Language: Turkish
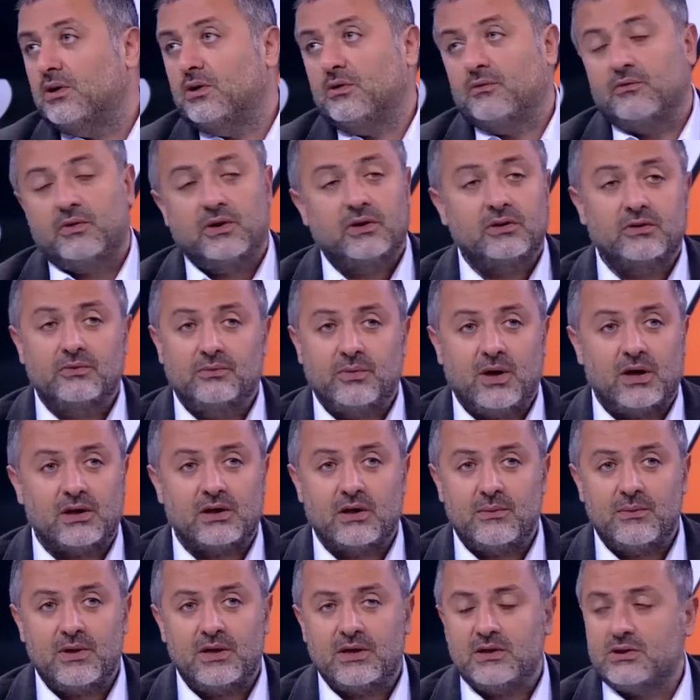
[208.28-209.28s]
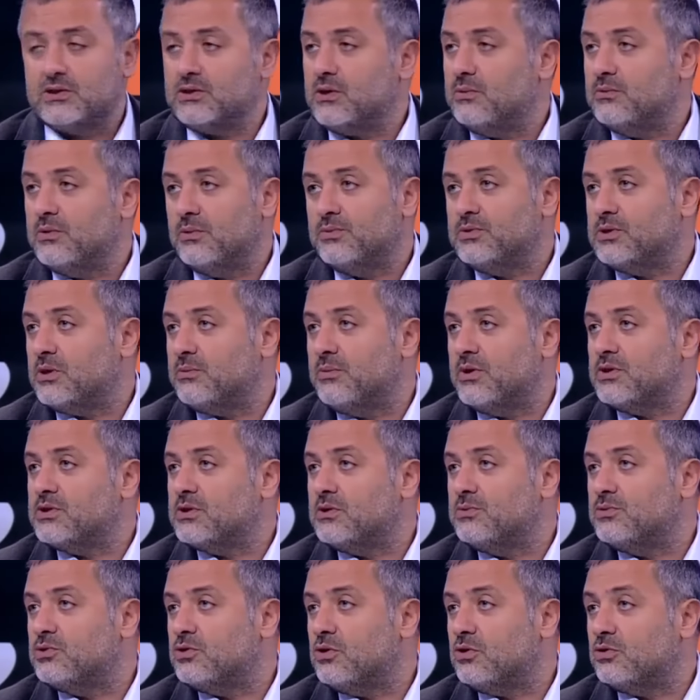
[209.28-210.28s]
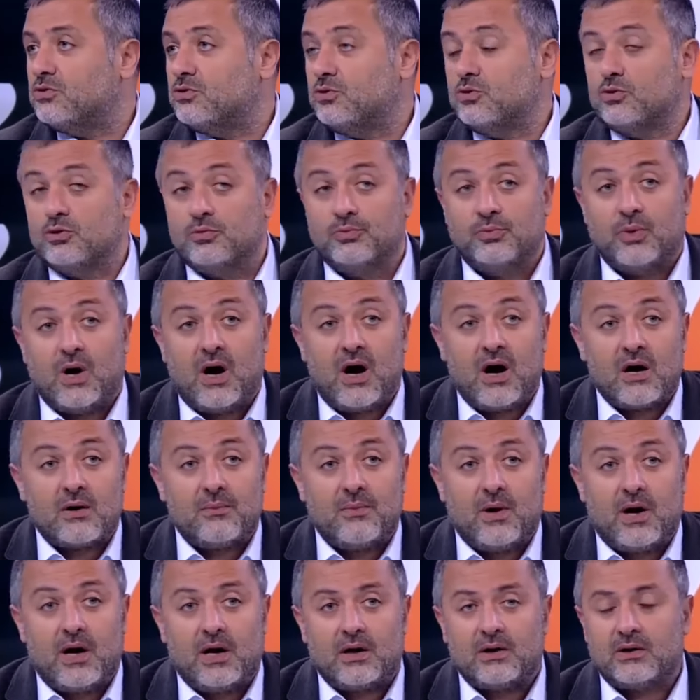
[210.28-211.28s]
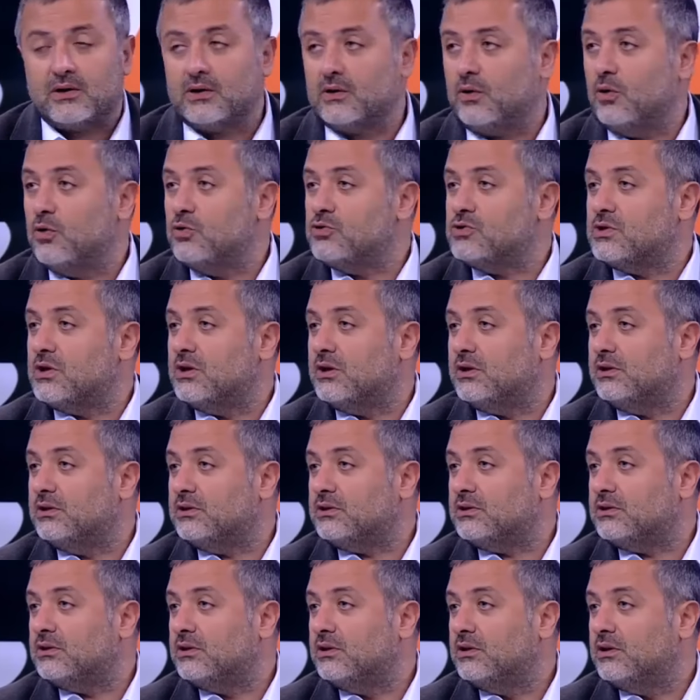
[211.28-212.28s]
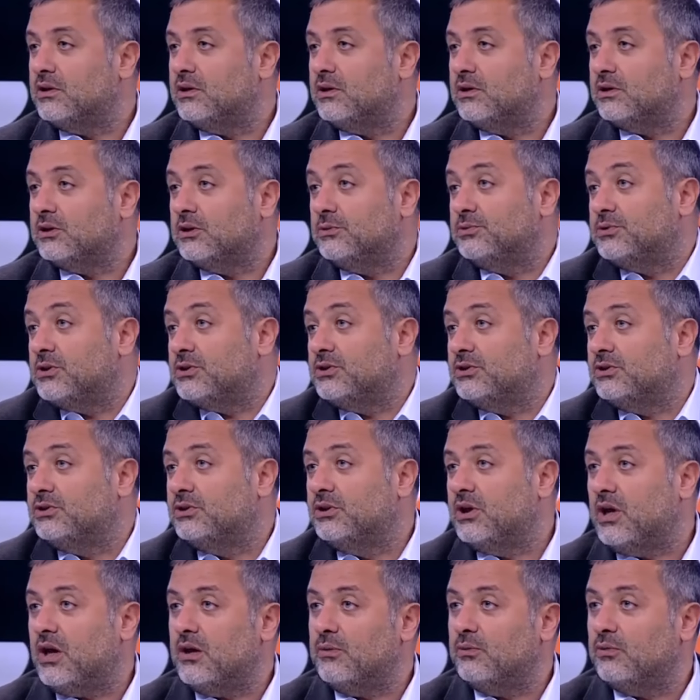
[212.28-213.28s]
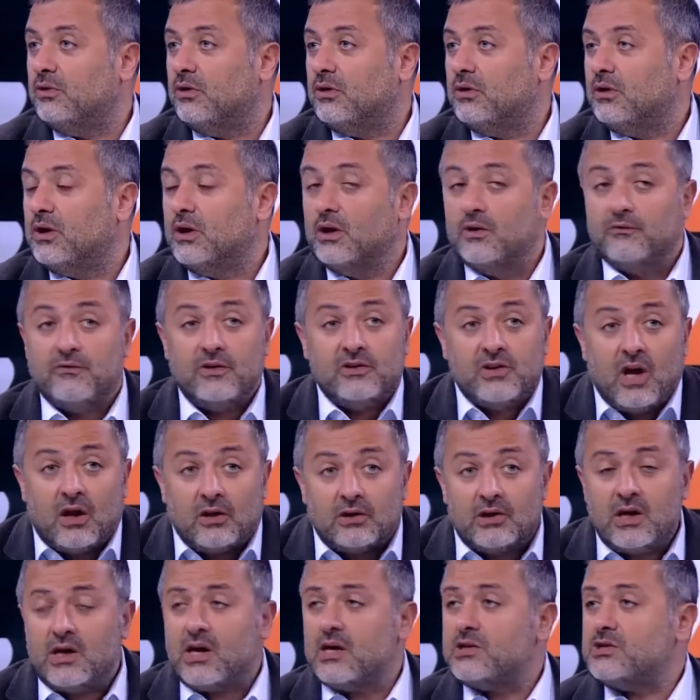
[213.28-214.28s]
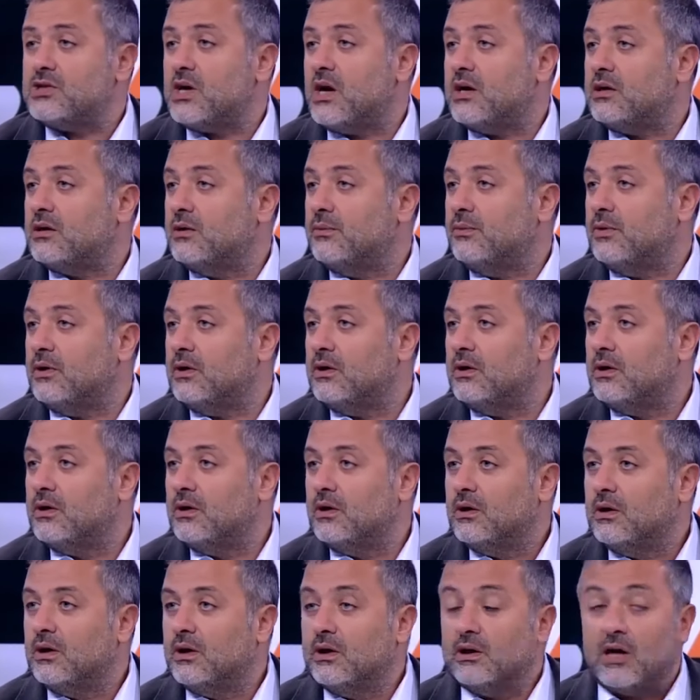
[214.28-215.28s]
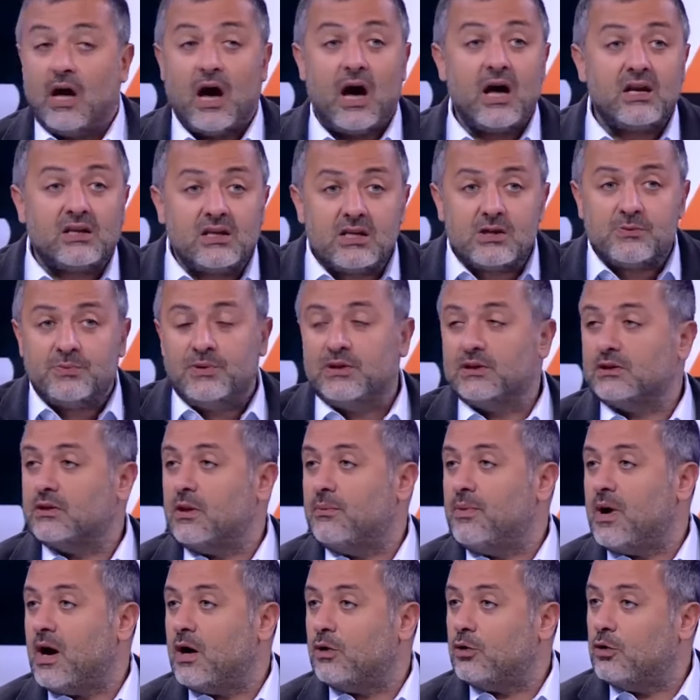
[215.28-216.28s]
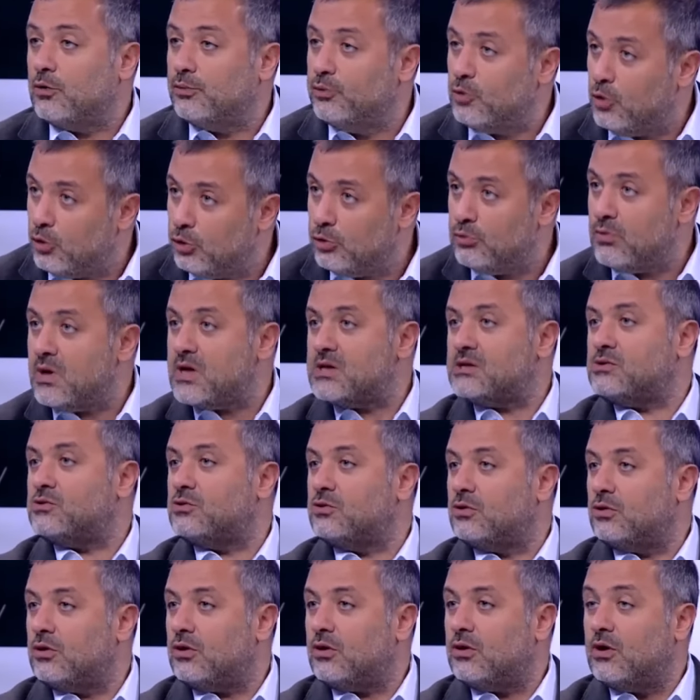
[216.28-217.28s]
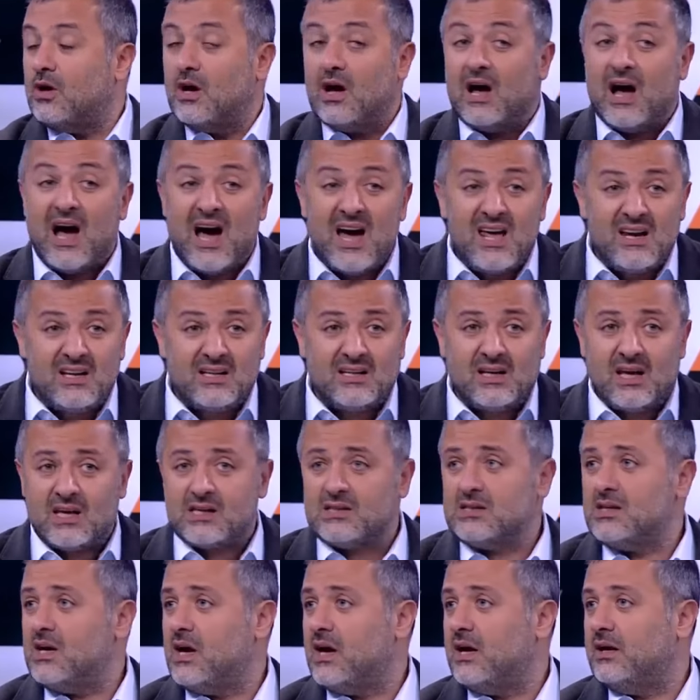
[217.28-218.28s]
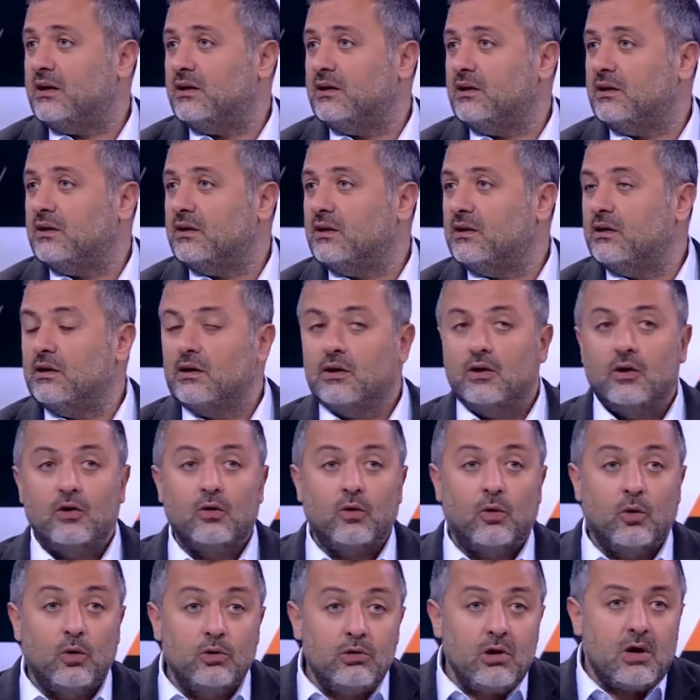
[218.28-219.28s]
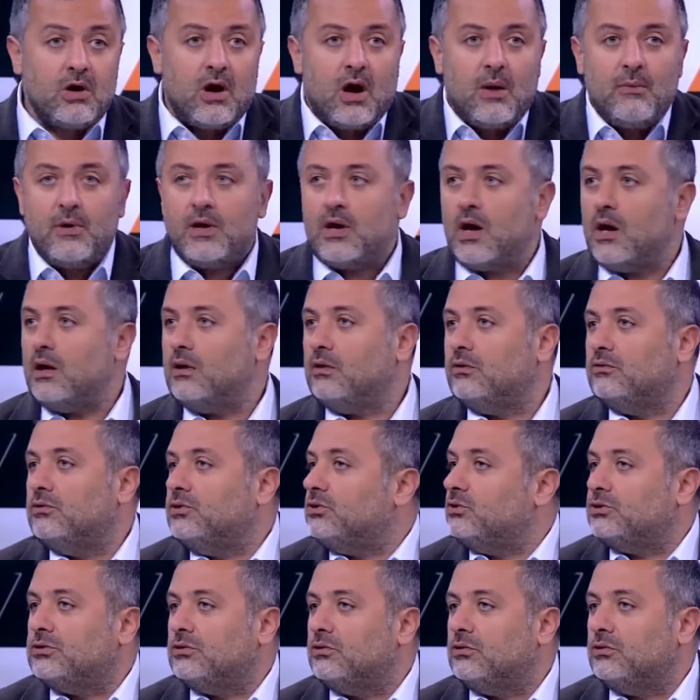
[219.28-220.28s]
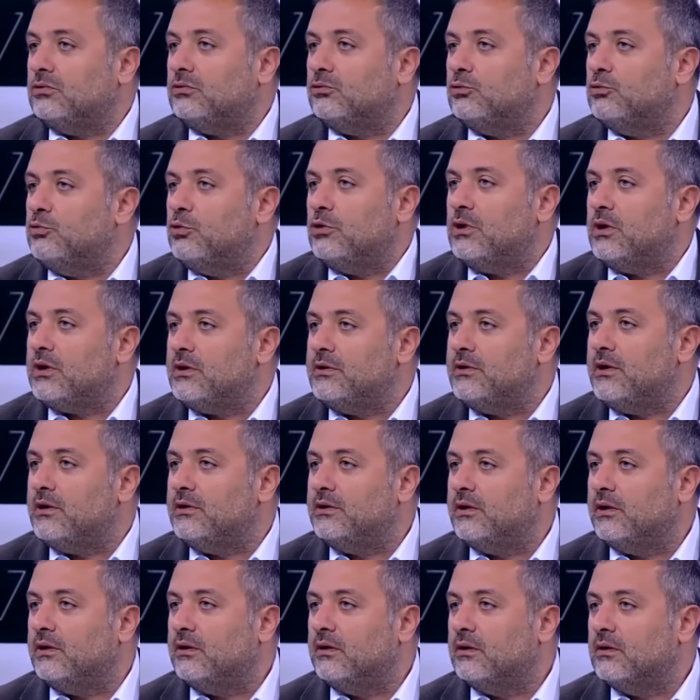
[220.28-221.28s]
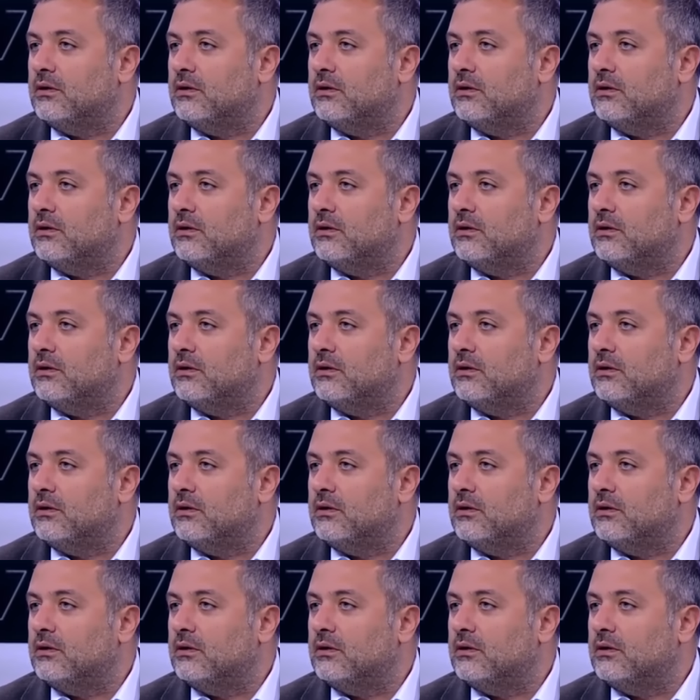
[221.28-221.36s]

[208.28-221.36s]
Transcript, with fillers: Peki mahkemeye gideceğim. Yapacak başka bir şey yok. Çünkü bağır bağır 10 senedir kimse ciddiye almıyor. Ve dalga geçer gibi. Ya herkes birlikte bağırıyor. Bu olmaz diyor. Herkes yani. Ona rağmen hiç umurlarında değil.